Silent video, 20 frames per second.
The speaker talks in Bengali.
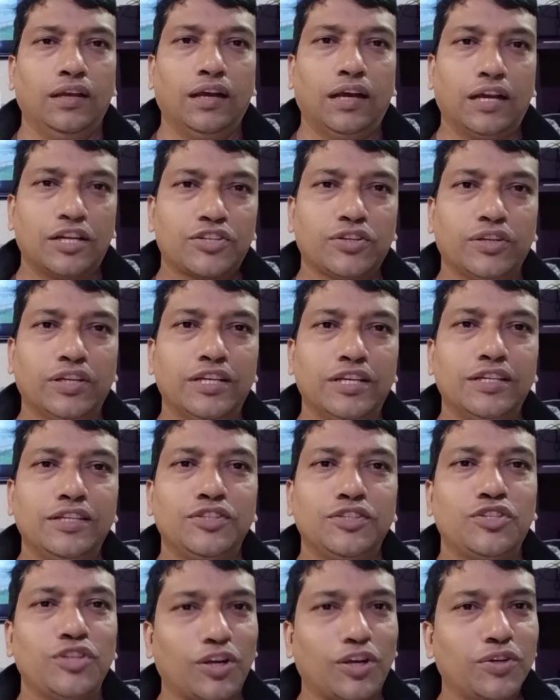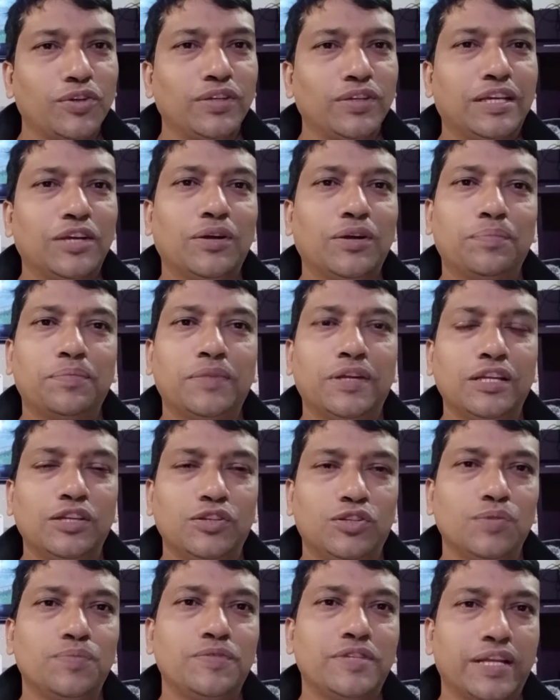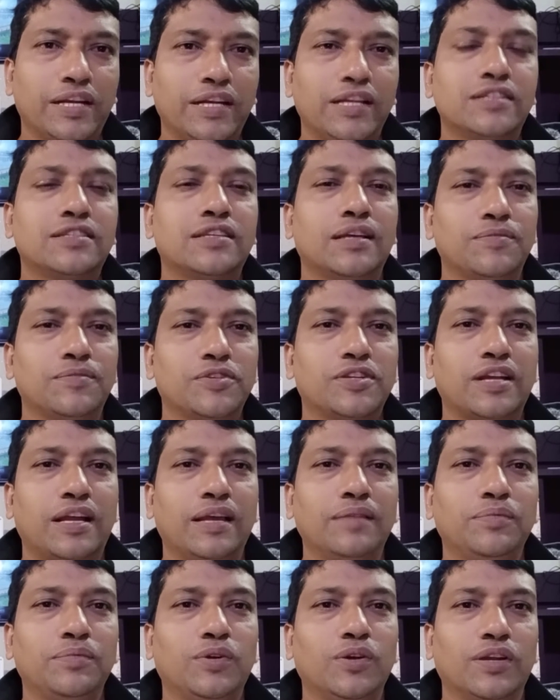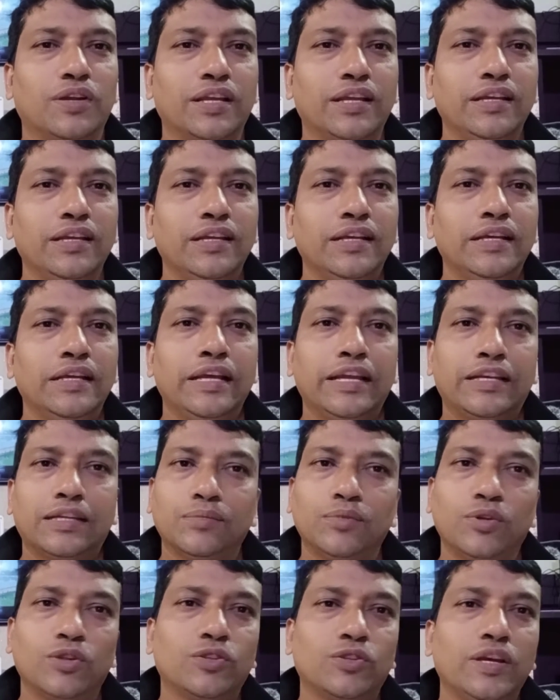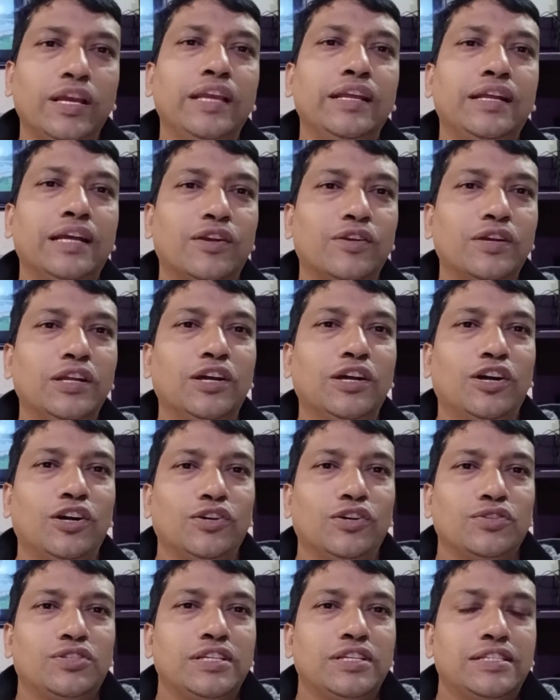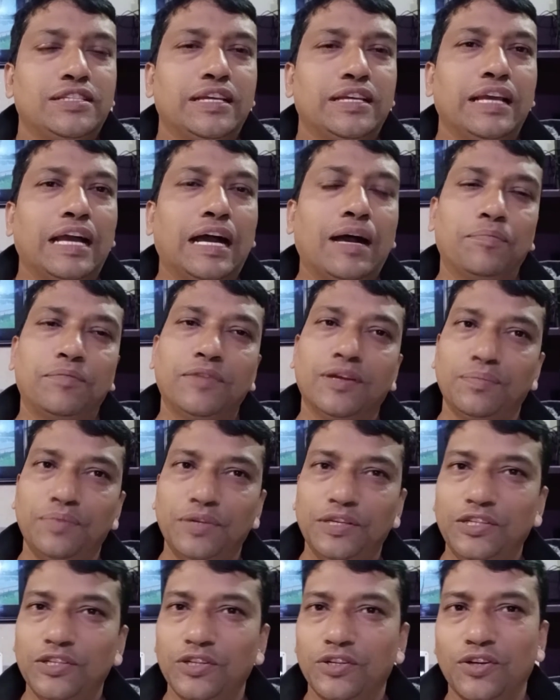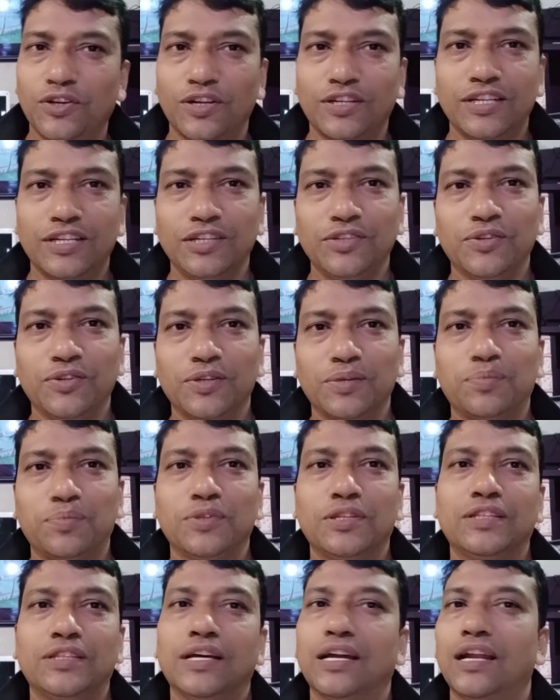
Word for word: আসলে যখন কেউ আপনার ইউটিউব চ্যানেলে সাবস্ক্রাইব করে এটা মূলত এই কারণে হওয়া উচিত যে আপনার ভিডিও কন্টেন্টগুলোর প্রতি তার